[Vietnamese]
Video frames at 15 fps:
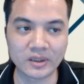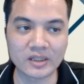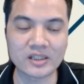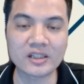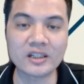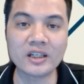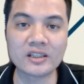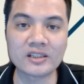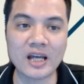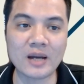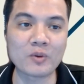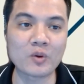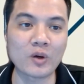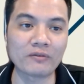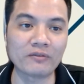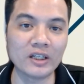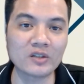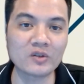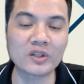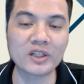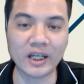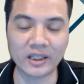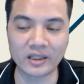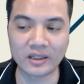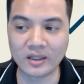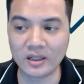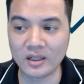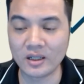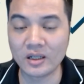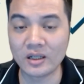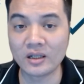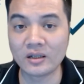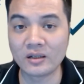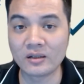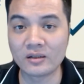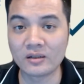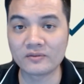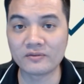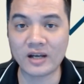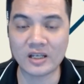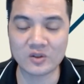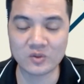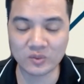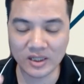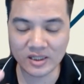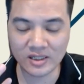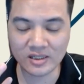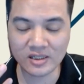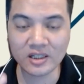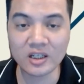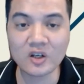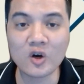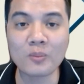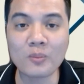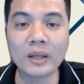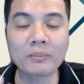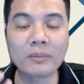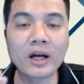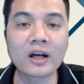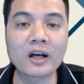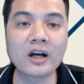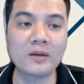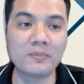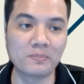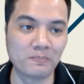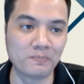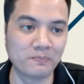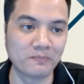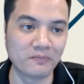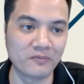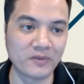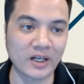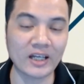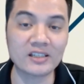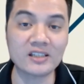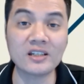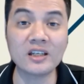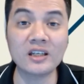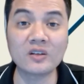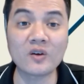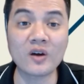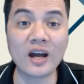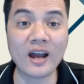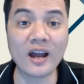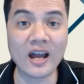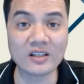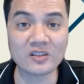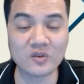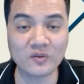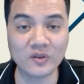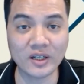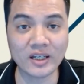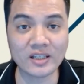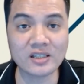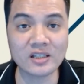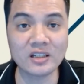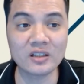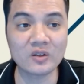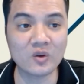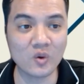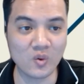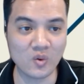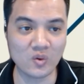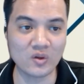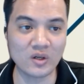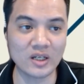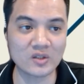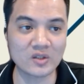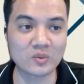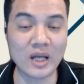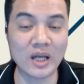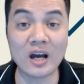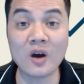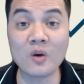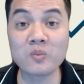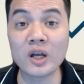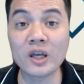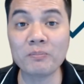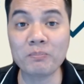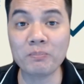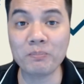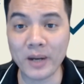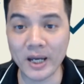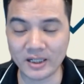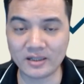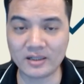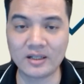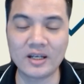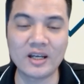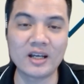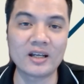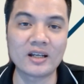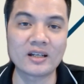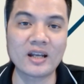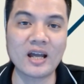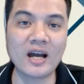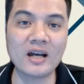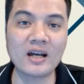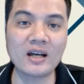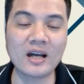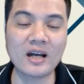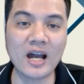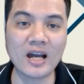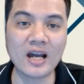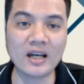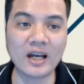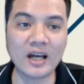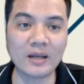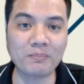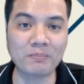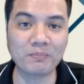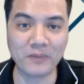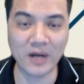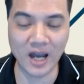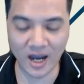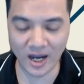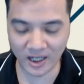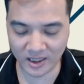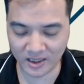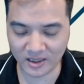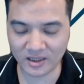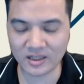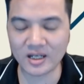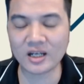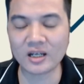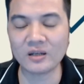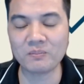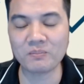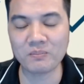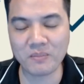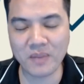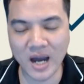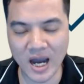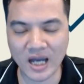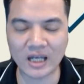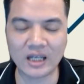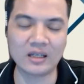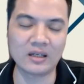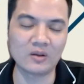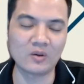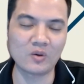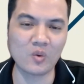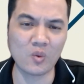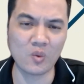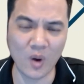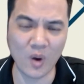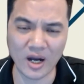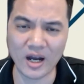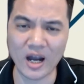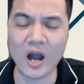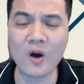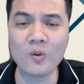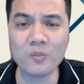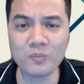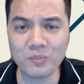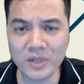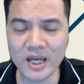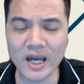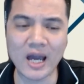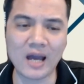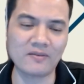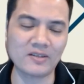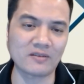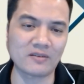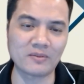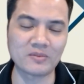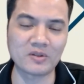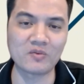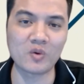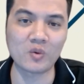để seeding, trả một khoản phí cho nó nhanh. Và chúng ta sẽ seeding comment bằng cơm. Và cách seeding nó khác so với cách seeding cũ, đó là chúng ta không lấy page đăng các cái ảnh, các cái bài quảng cáo bê i về sản phẩm